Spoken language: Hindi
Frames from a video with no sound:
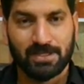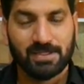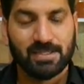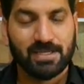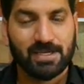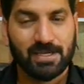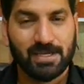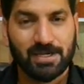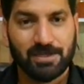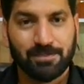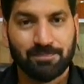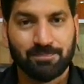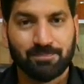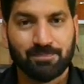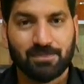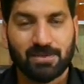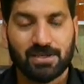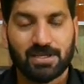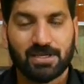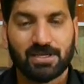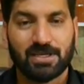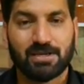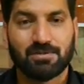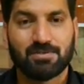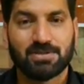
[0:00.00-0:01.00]
देखें
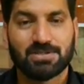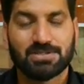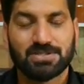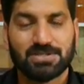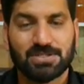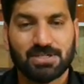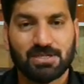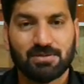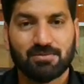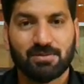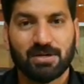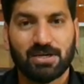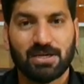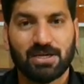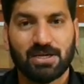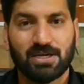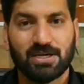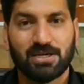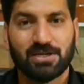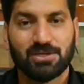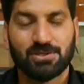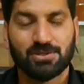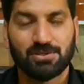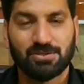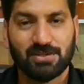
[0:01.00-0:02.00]
केमिस्ट्री
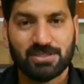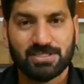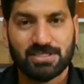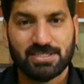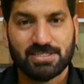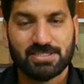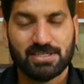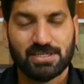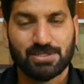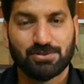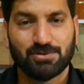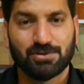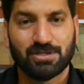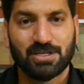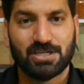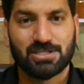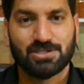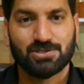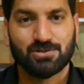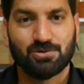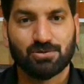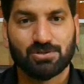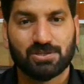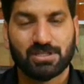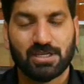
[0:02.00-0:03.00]
में यू का जो
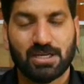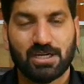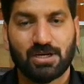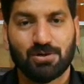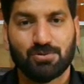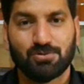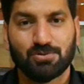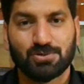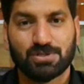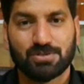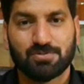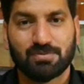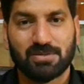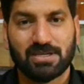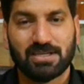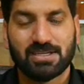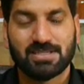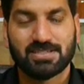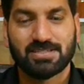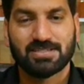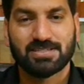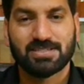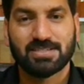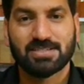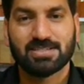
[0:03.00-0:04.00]
टेस्ट होता है उसमें
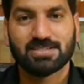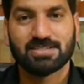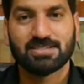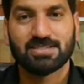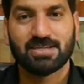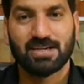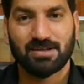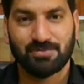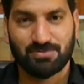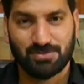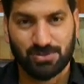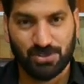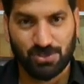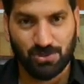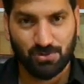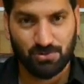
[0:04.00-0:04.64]
60 एम